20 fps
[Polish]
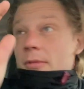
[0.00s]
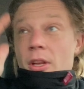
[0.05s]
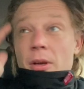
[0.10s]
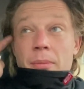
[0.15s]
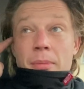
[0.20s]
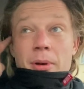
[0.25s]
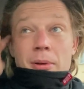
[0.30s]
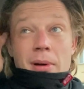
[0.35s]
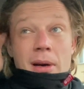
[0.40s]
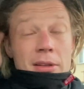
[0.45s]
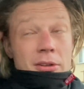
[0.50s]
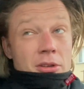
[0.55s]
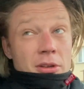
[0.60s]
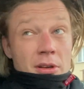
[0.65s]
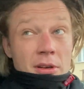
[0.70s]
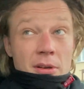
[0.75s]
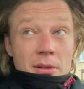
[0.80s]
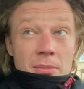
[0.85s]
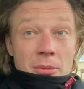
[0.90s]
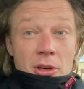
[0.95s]
była
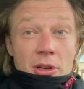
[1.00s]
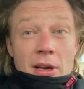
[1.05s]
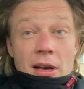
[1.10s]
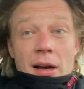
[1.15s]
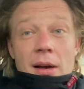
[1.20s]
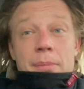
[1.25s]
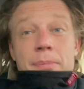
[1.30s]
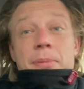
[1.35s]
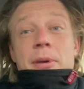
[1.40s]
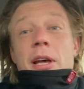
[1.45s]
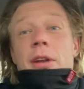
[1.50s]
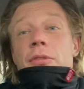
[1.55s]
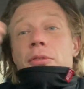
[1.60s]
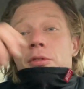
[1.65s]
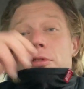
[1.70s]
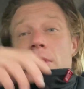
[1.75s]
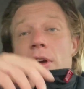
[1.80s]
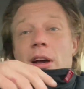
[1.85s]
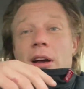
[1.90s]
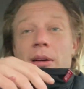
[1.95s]
to moja
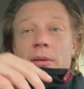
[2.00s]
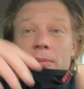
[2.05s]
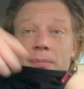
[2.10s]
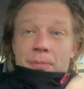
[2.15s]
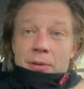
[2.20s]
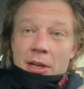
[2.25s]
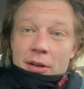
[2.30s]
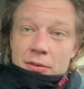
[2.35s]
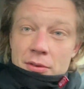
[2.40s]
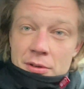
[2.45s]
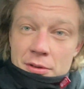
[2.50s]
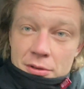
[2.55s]
pierwsza, pier,